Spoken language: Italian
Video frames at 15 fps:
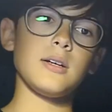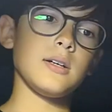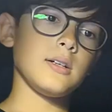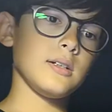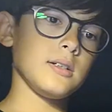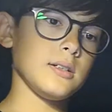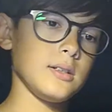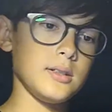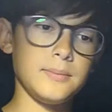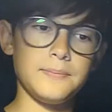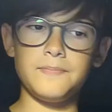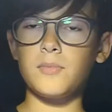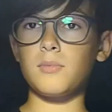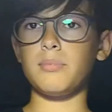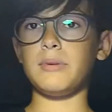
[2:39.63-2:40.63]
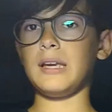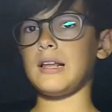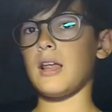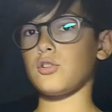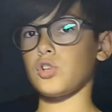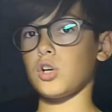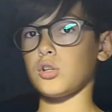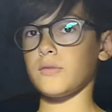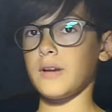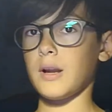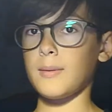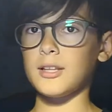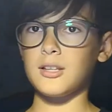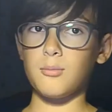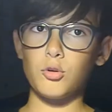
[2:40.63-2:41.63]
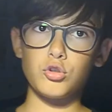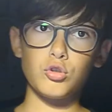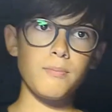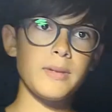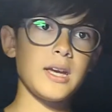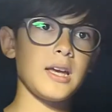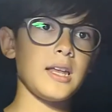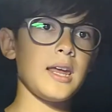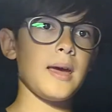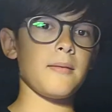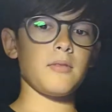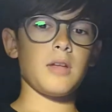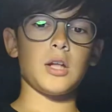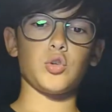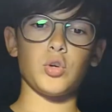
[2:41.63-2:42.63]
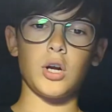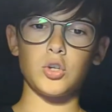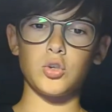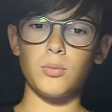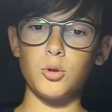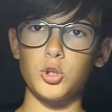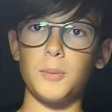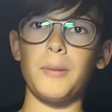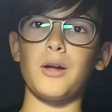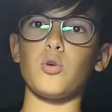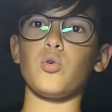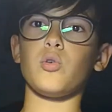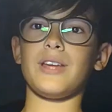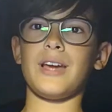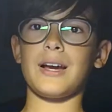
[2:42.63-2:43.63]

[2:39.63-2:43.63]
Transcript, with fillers: Um, Biglia ha giocato veramente molto bene, ha toccato molti palloni,